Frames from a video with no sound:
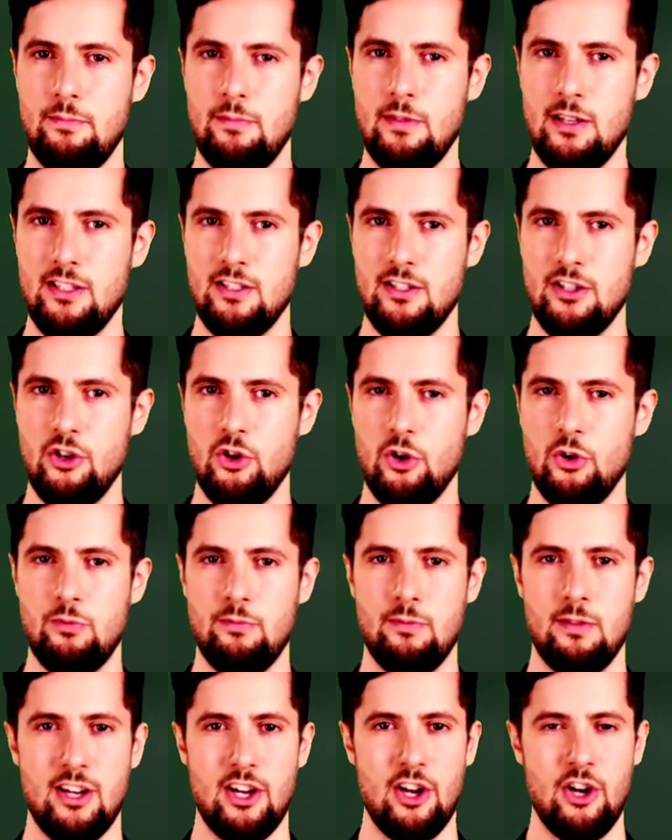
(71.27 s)
بل
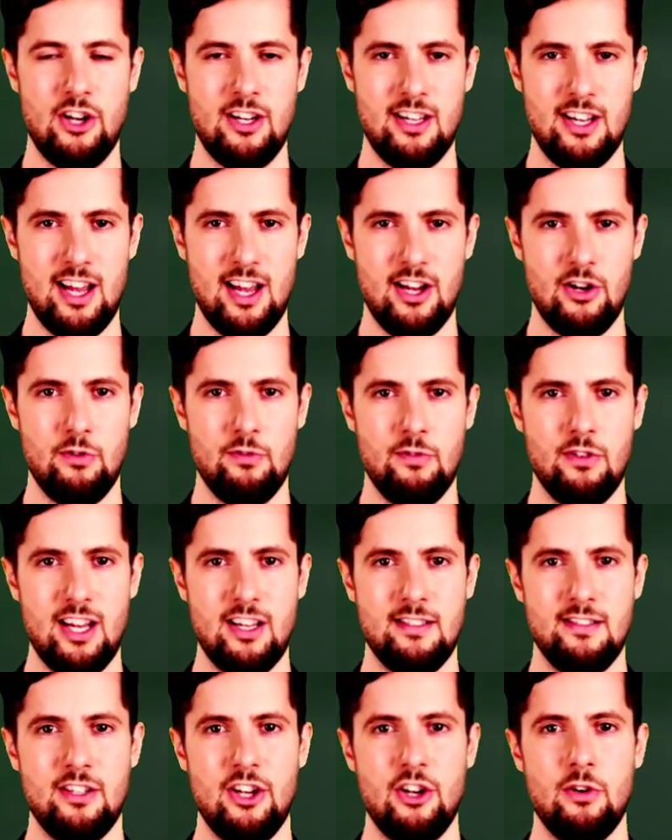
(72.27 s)
هم احياء
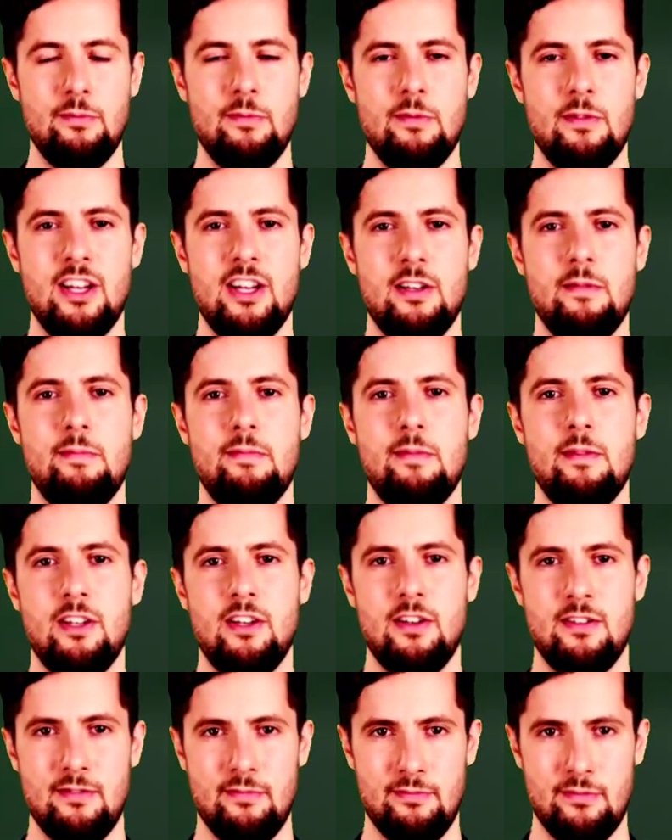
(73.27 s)
عند
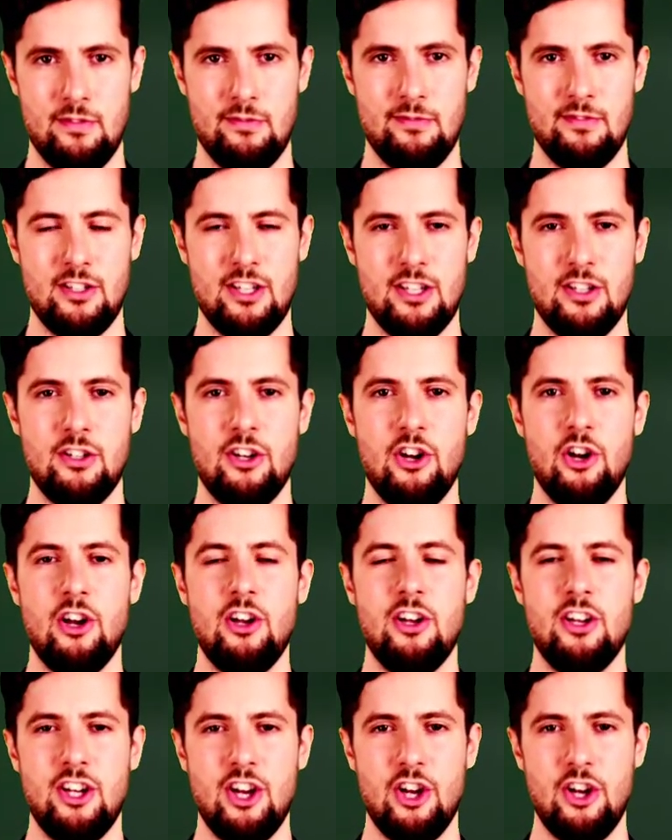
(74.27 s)
ربهم في
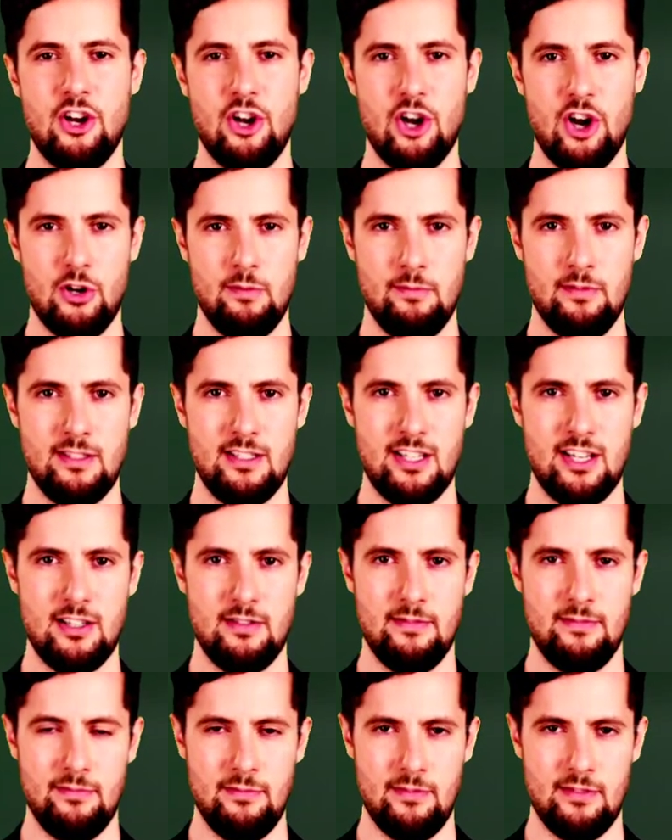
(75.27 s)
دار كرامته
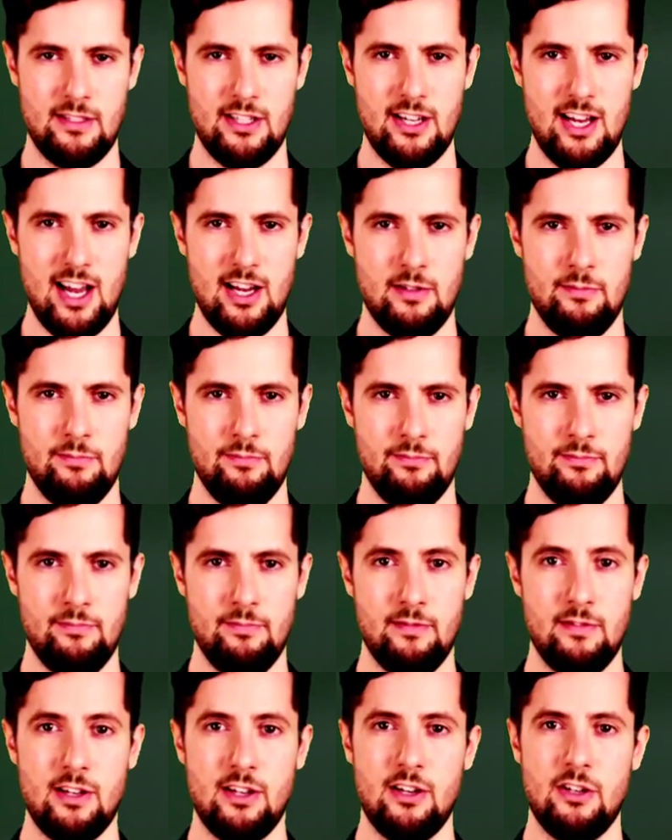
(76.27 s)
نعم
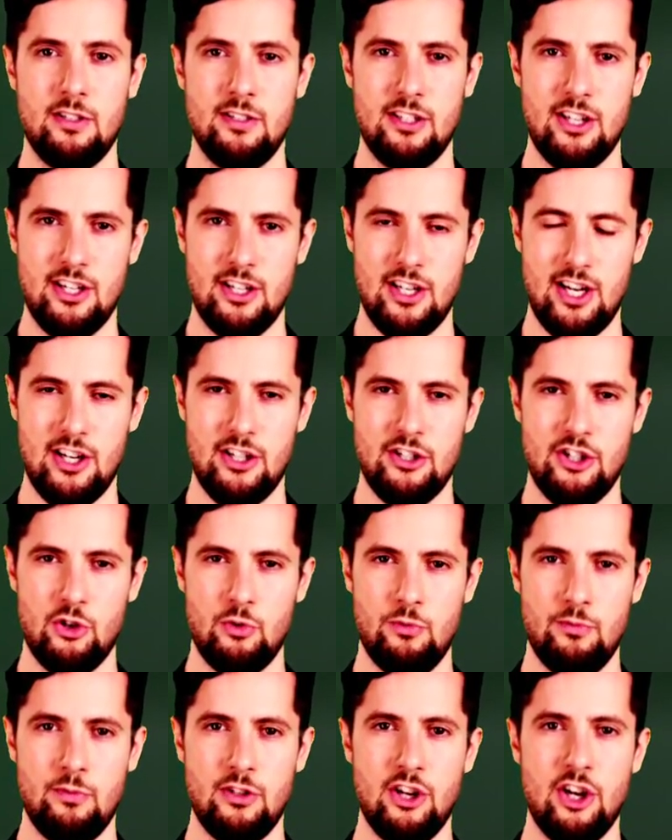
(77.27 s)
صحيح
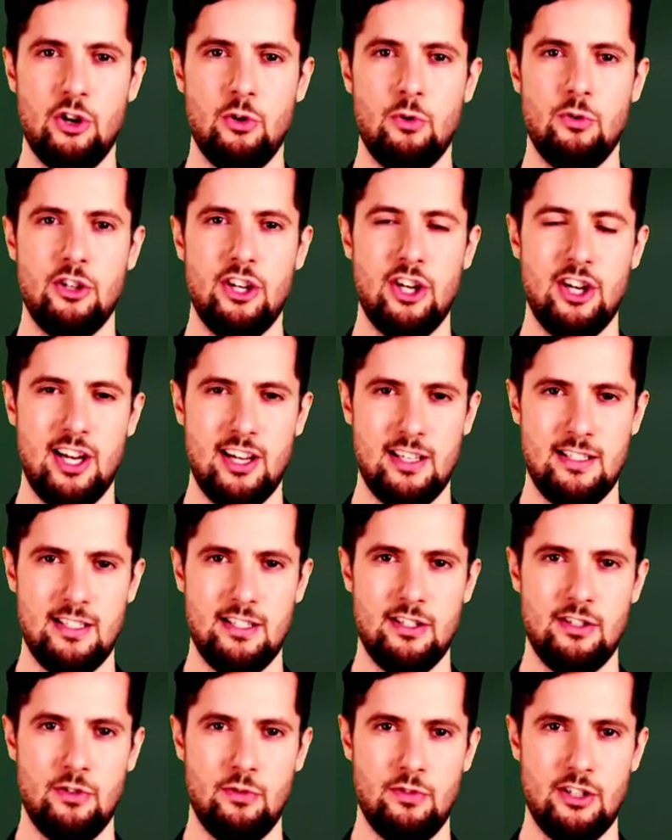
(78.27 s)
انهم فارقوا الحياه
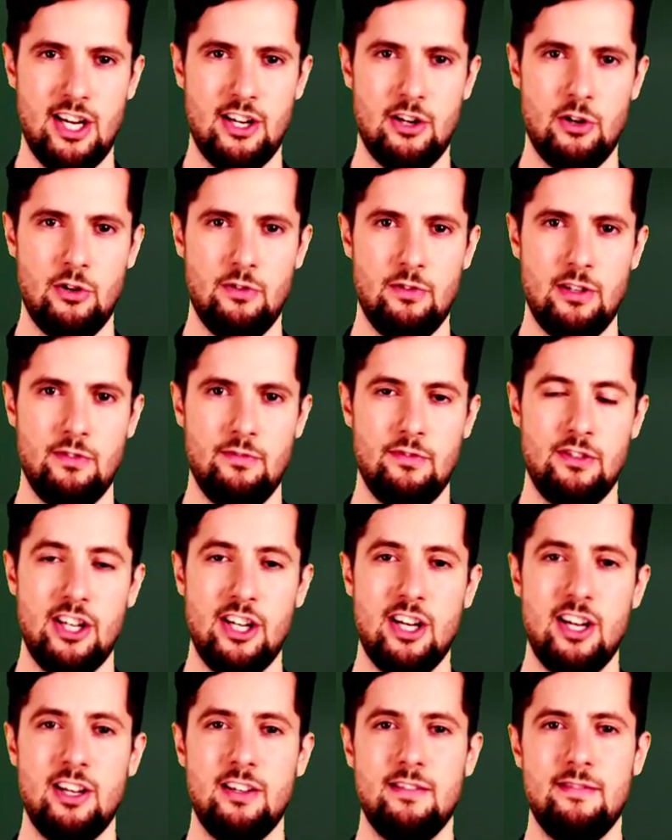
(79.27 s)
الدنيا وما
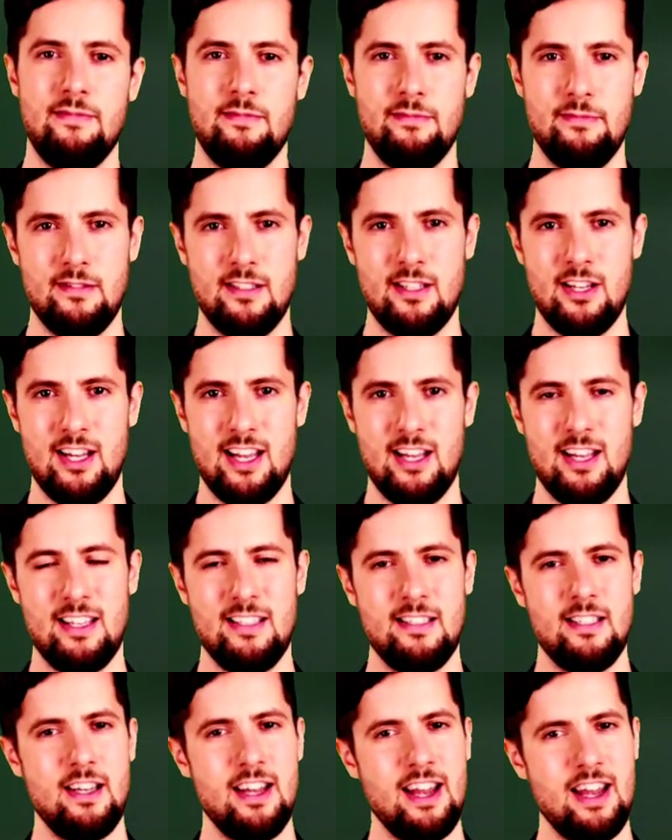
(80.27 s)
فيها
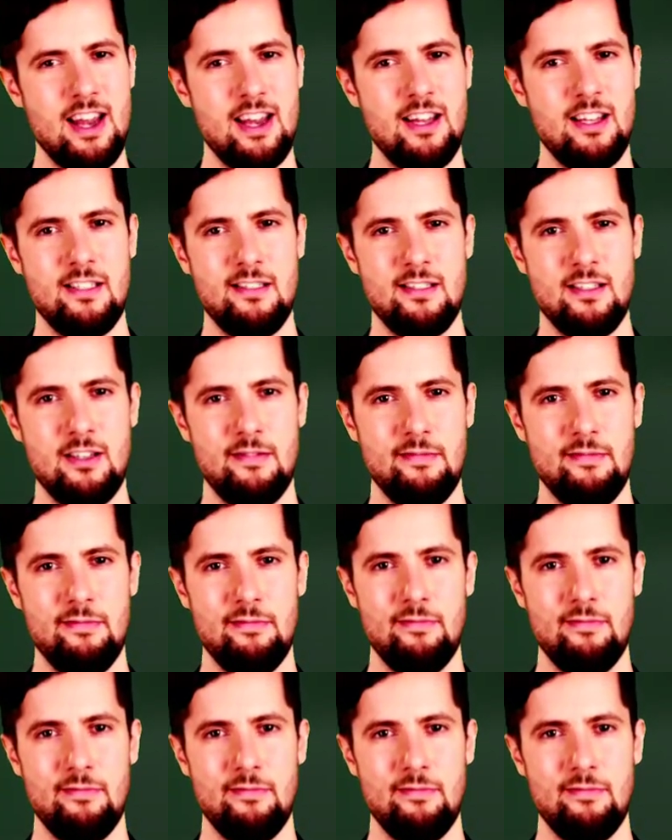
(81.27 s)
لكن الى اين